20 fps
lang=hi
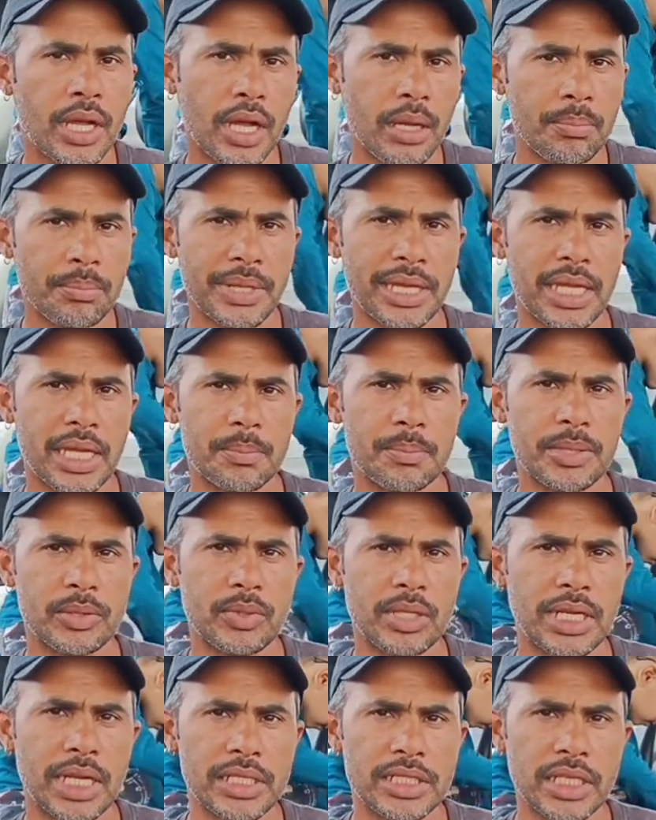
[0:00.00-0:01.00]
अब मैं
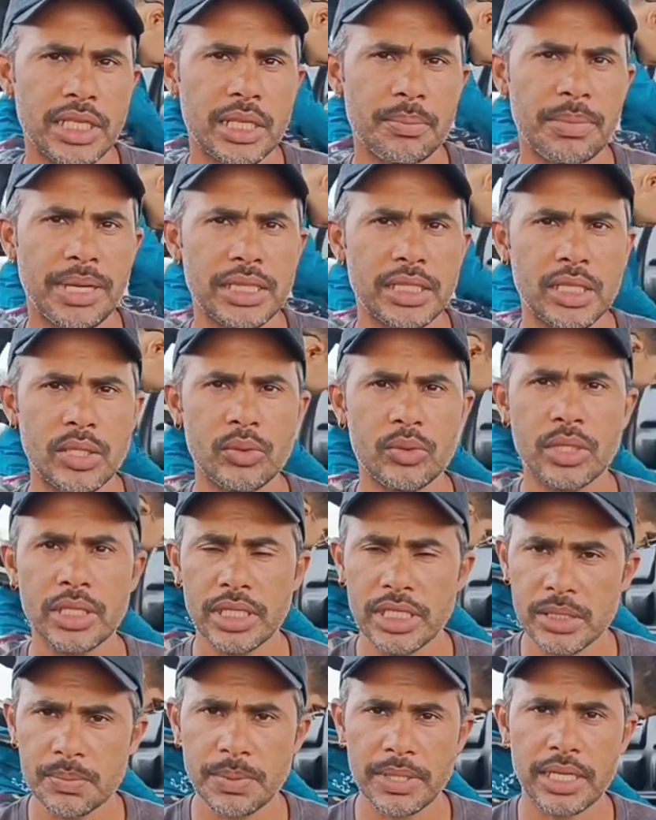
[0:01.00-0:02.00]
खरपतवार नाशक की बात करूँ कि
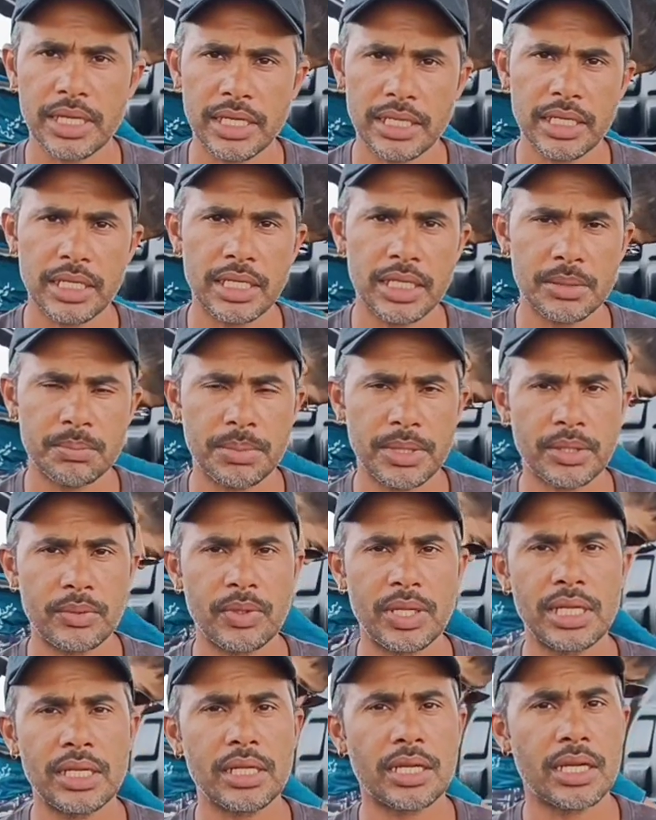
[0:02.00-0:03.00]
किस प्रकार के
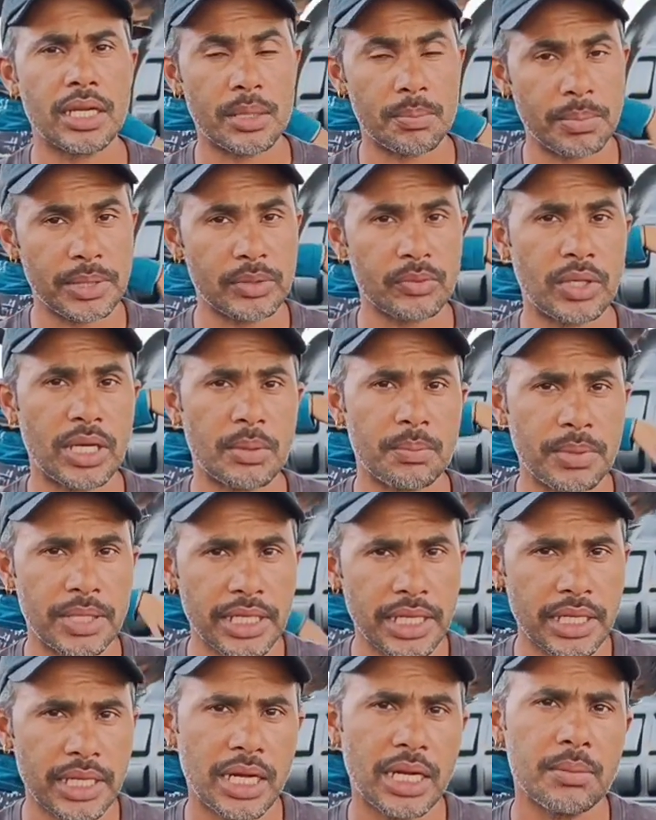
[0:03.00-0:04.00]
खरपतवार खरपतवार पर
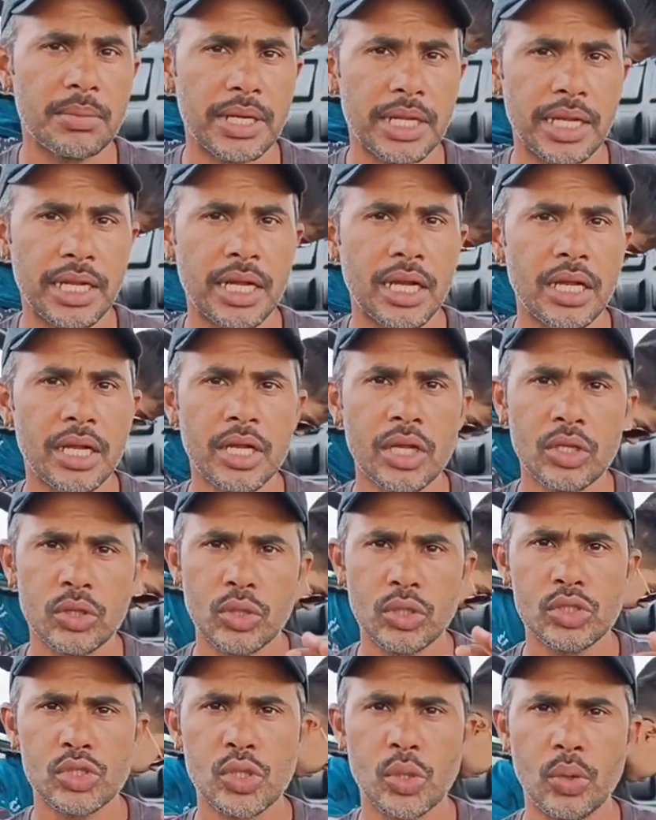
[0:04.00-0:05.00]
यह काम करेगा
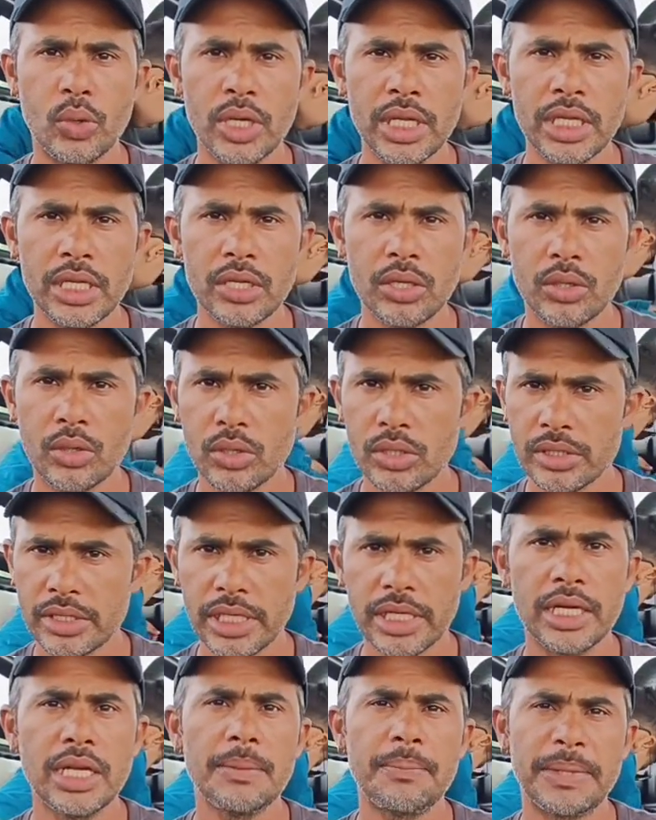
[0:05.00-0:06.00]
तो चौड़ी और
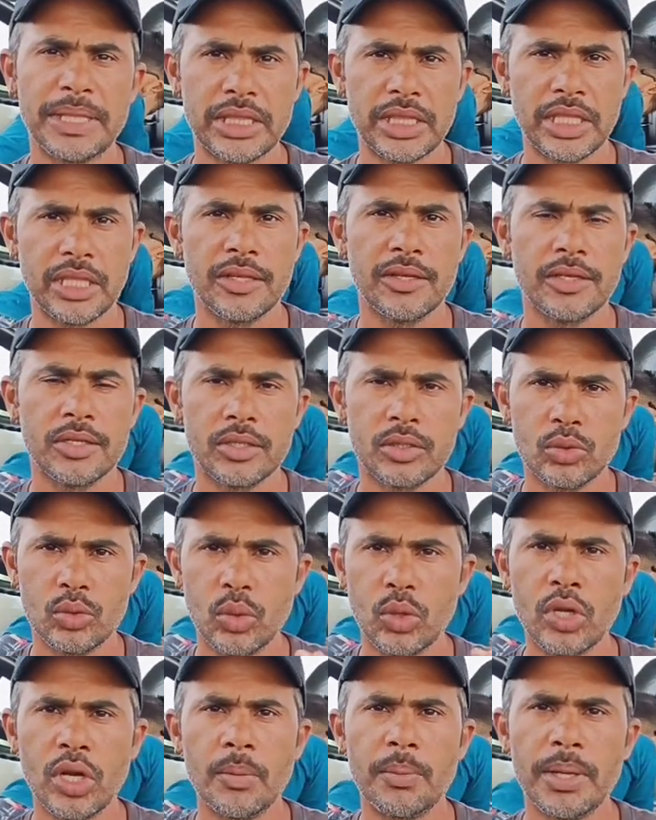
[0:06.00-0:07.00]
सकड़ी पत्ती
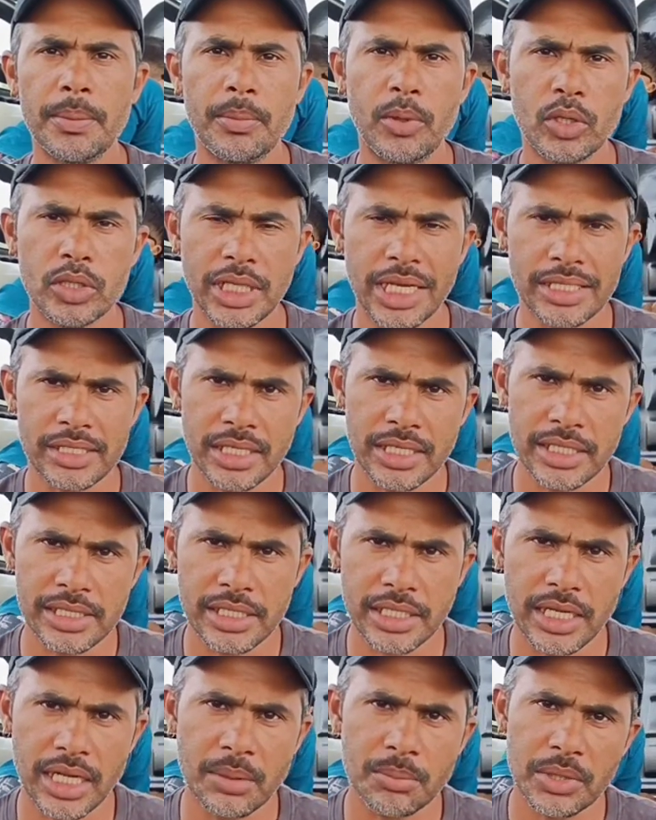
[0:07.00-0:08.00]
दोनों पे बहुत आसानी
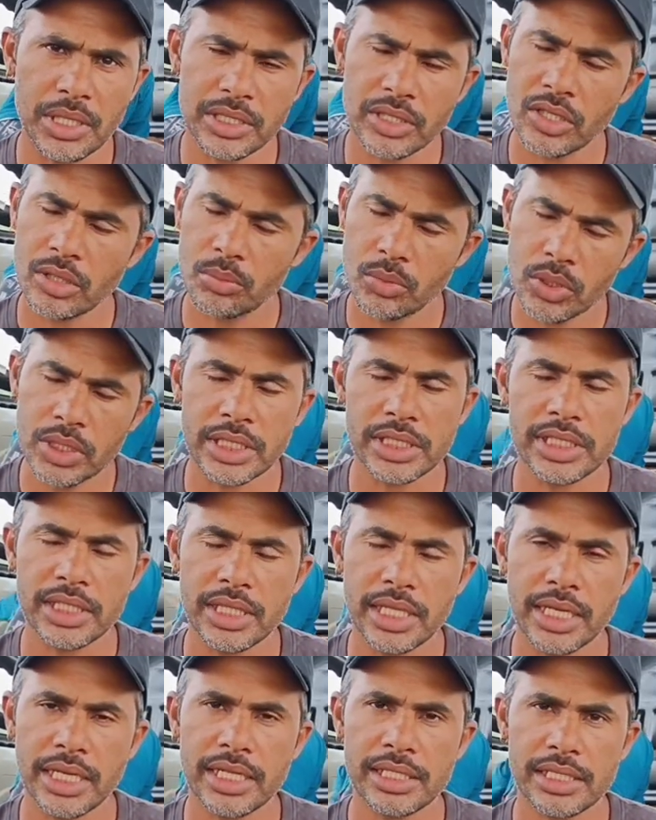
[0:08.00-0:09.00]
से काम करता है और बहुत अच्छे
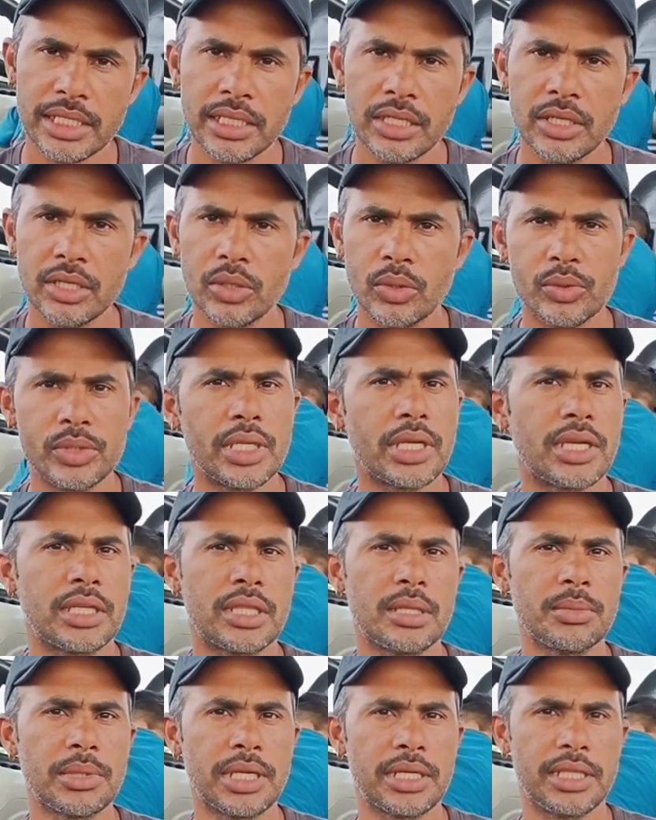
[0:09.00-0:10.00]
तरीके से उसे
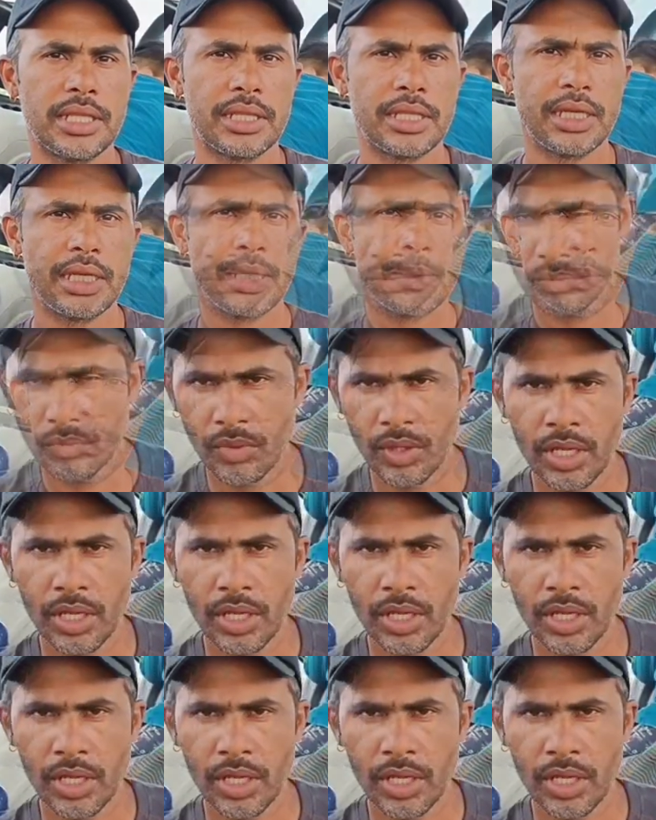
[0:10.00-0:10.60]
खत्म कर देता है